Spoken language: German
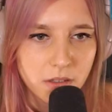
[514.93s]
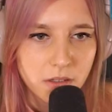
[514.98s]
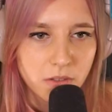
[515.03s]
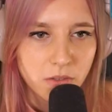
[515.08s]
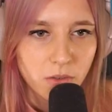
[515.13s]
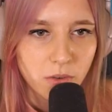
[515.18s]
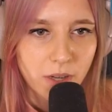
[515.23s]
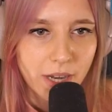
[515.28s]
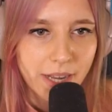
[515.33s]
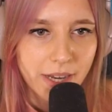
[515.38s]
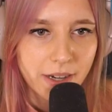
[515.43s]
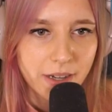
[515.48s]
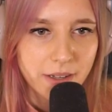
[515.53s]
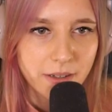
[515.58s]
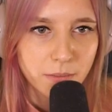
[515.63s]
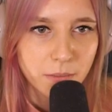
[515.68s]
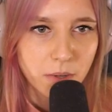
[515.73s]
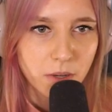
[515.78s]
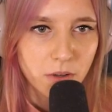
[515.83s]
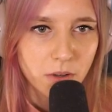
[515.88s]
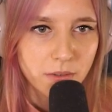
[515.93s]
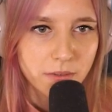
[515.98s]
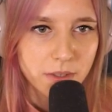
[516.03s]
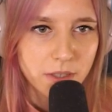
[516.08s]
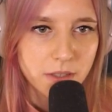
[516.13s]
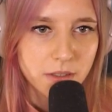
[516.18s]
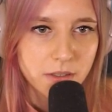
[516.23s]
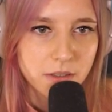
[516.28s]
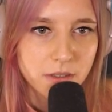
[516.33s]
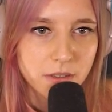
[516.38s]
so einen länglichen brauchen
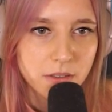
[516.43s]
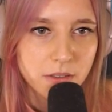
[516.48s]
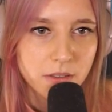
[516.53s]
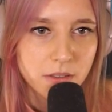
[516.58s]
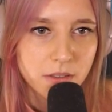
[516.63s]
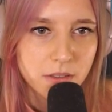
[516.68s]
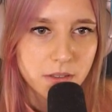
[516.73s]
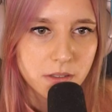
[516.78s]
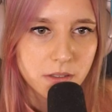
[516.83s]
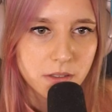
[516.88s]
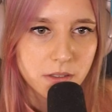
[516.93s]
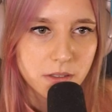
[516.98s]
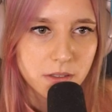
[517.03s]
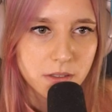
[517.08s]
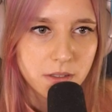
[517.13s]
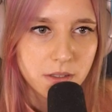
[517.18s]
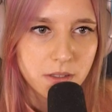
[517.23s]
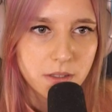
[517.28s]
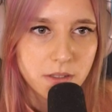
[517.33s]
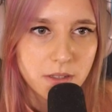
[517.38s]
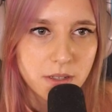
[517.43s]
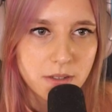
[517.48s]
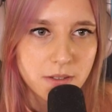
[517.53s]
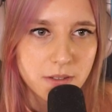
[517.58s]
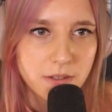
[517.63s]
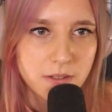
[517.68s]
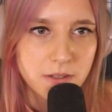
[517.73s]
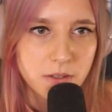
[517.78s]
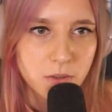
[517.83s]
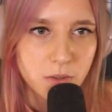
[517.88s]
wir.
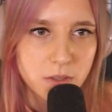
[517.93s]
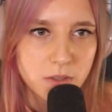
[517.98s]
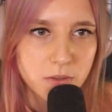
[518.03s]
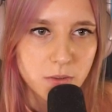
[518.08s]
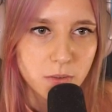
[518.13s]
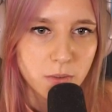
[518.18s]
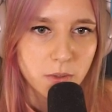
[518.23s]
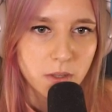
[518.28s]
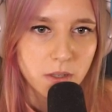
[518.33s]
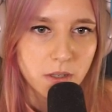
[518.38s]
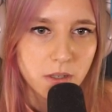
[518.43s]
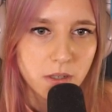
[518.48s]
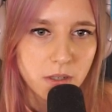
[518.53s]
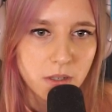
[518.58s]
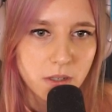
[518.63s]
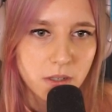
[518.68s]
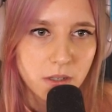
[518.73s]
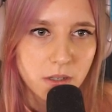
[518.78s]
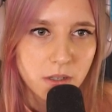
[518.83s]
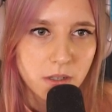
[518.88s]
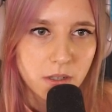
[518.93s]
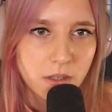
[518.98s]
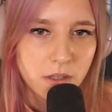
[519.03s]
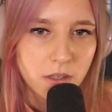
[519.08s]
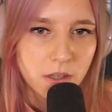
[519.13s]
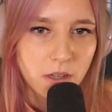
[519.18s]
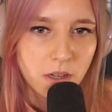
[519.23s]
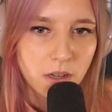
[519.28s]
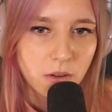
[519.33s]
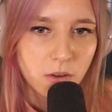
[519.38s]
Diese Situation.
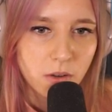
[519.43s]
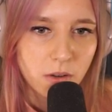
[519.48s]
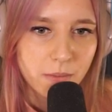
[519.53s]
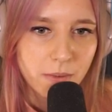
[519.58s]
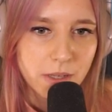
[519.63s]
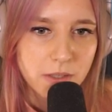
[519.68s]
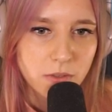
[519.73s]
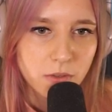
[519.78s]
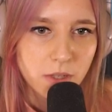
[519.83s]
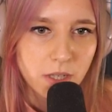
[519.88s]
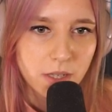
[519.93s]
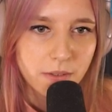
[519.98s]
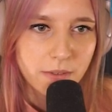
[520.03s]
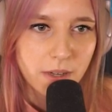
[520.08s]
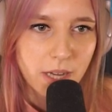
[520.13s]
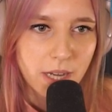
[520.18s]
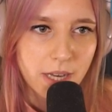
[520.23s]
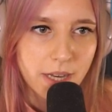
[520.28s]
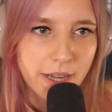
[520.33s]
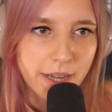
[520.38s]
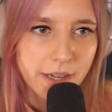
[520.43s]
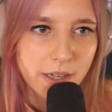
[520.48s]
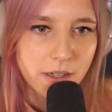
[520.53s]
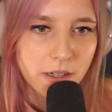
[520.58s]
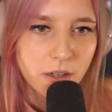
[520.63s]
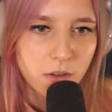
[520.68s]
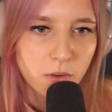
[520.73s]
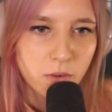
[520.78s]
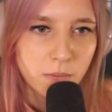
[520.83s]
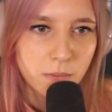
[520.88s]
Oh, guck mal, so kriegen wir alle Ecken
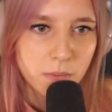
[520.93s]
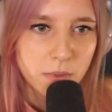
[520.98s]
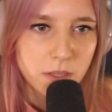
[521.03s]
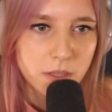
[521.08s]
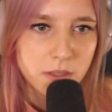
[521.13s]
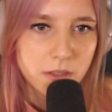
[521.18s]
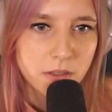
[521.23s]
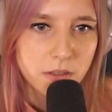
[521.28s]
da oben mit.